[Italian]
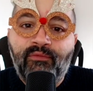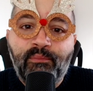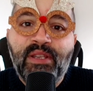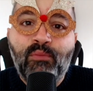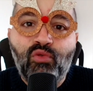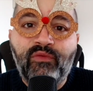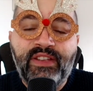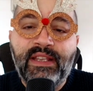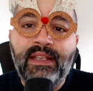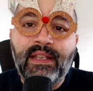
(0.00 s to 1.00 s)
un
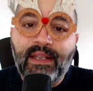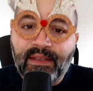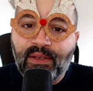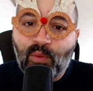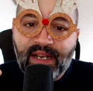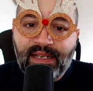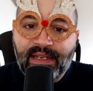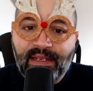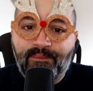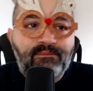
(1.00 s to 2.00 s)
B-movie di
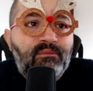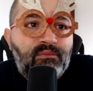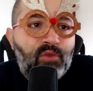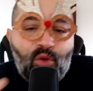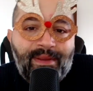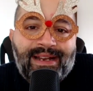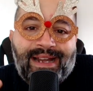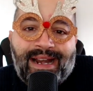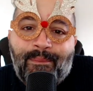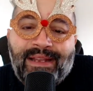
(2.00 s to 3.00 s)
quelli come
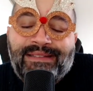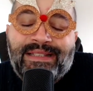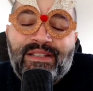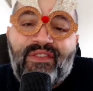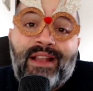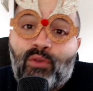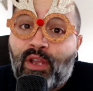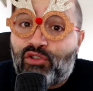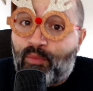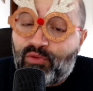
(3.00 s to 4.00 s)
raramente si fanno
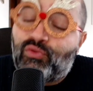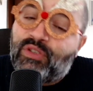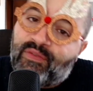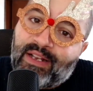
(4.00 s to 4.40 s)
e soprattutto si